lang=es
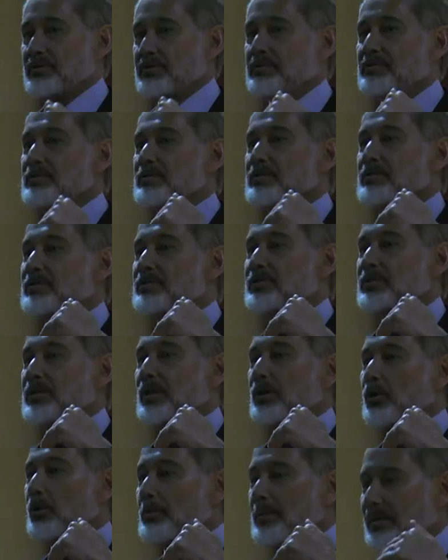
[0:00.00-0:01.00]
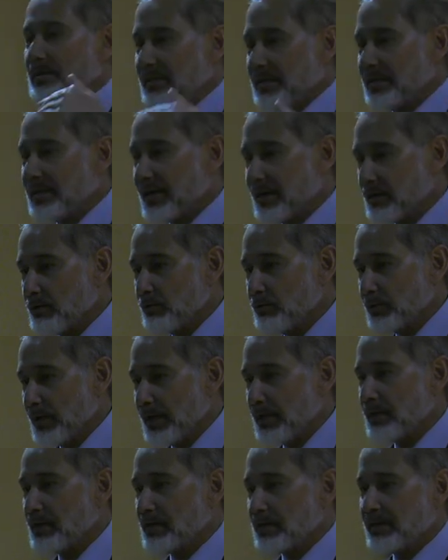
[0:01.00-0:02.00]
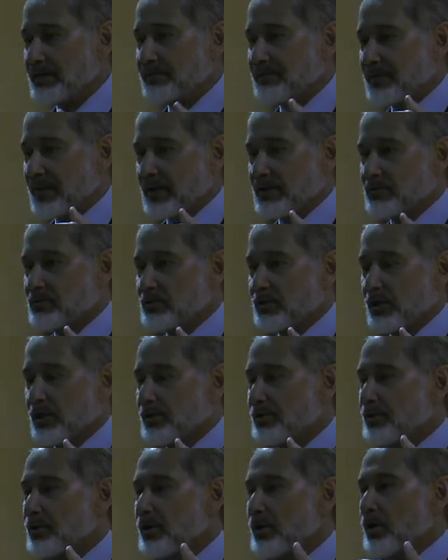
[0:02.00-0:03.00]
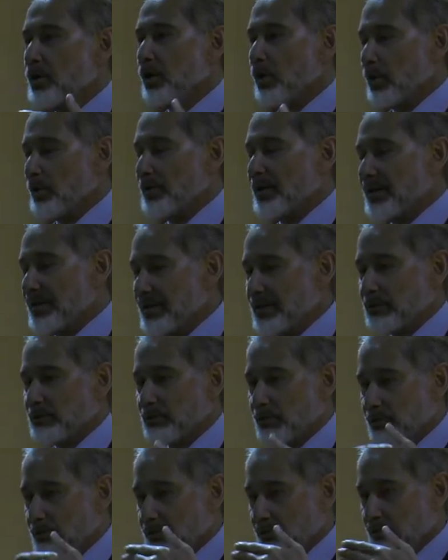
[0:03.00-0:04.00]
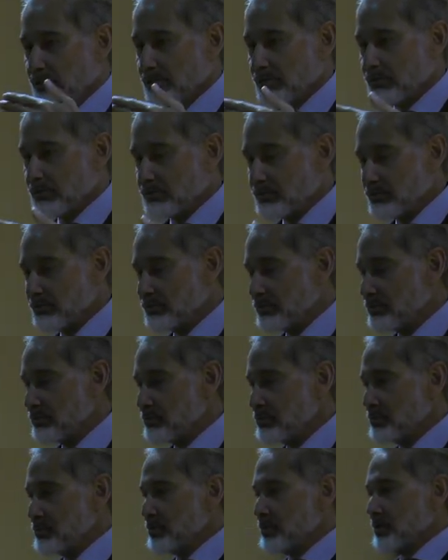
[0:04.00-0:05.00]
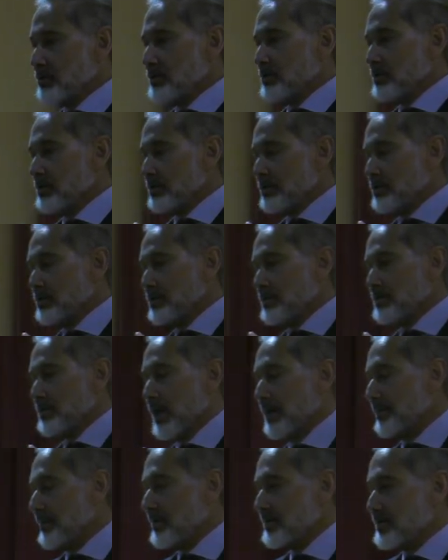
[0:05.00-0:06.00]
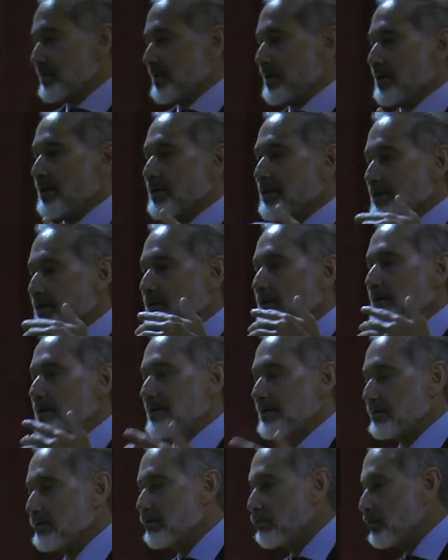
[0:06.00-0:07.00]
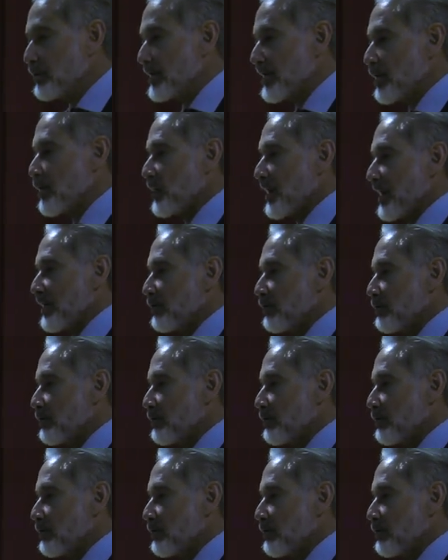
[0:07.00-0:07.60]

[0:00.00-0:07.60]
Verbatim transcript: respuestas para todas, además, pero Considero que eh, eh, el grupo estuvo muy atento